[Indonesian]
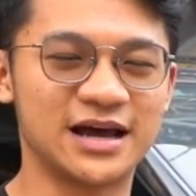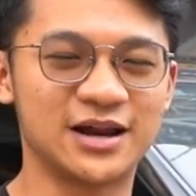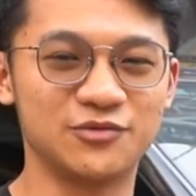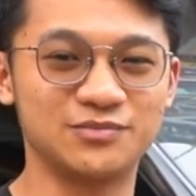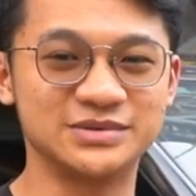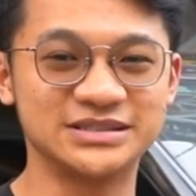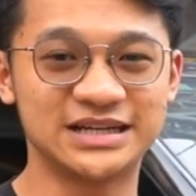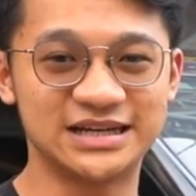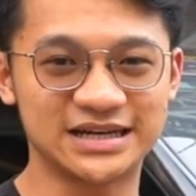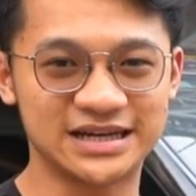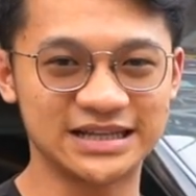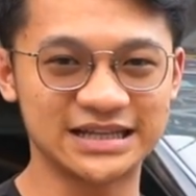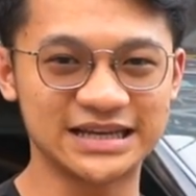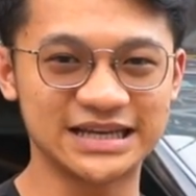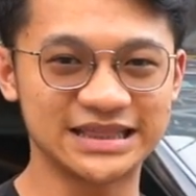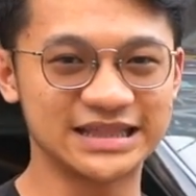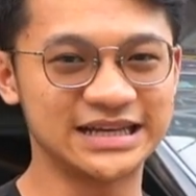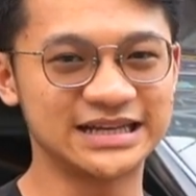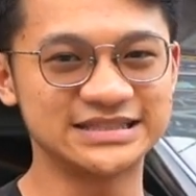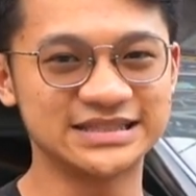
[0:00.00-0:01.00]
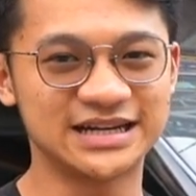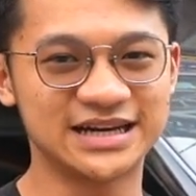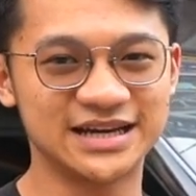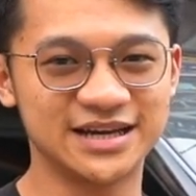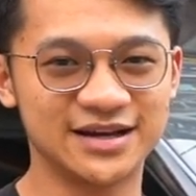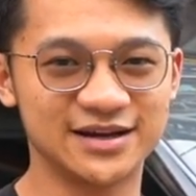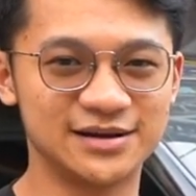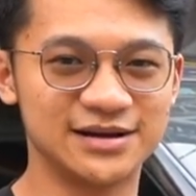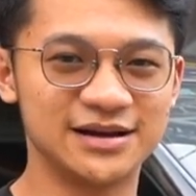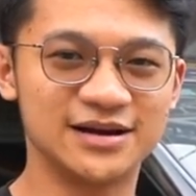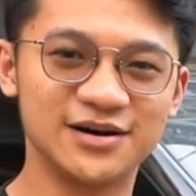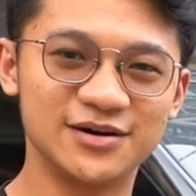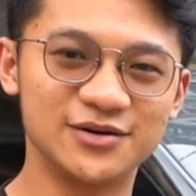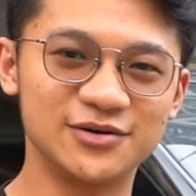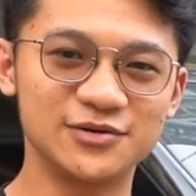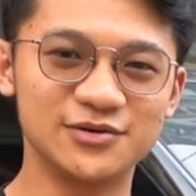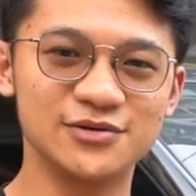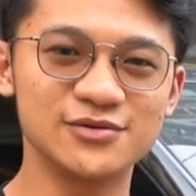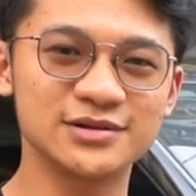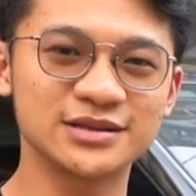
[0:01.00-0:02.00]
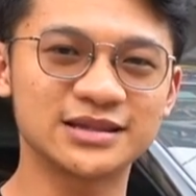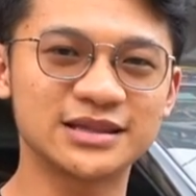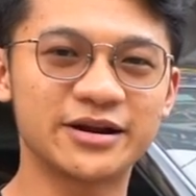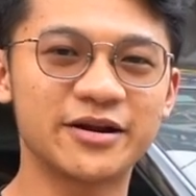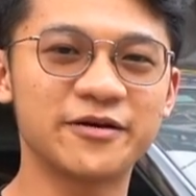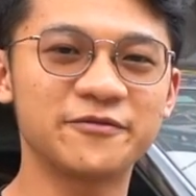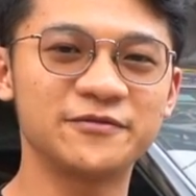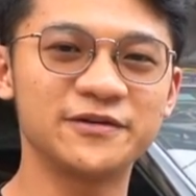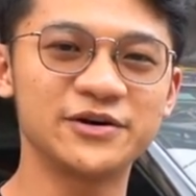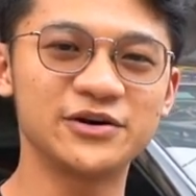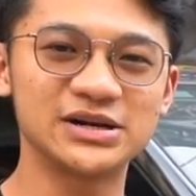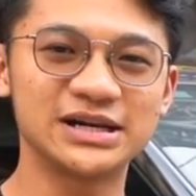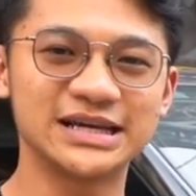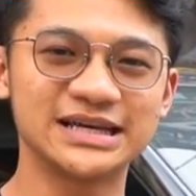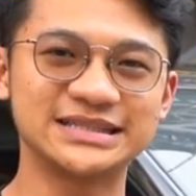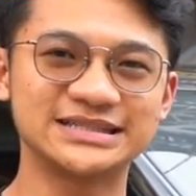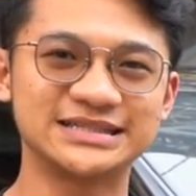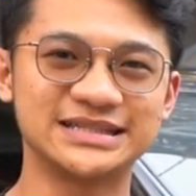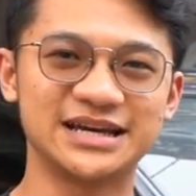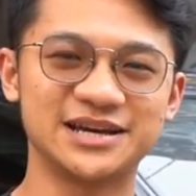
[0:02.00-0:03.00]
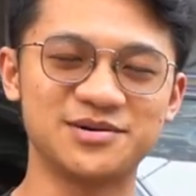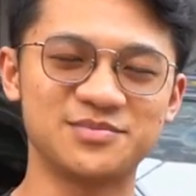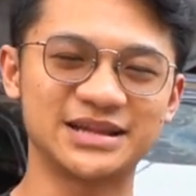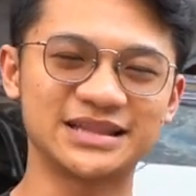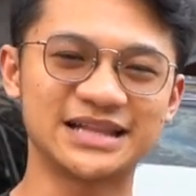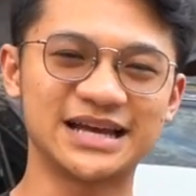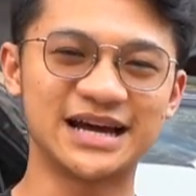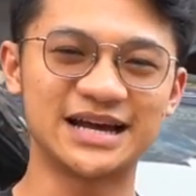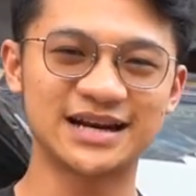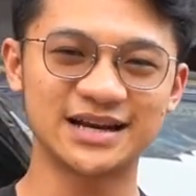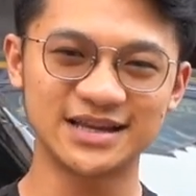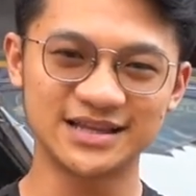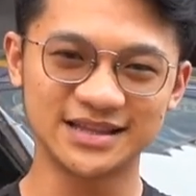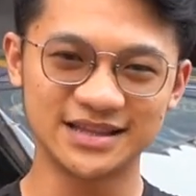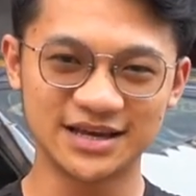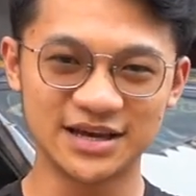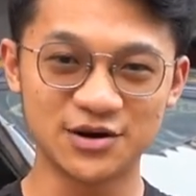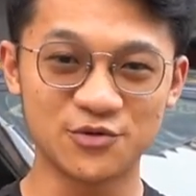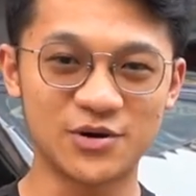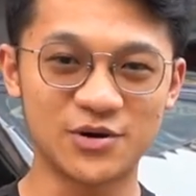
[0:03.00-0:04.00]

Kalau misalkan kena cahaya ultraviolet, cahaya matahari, dia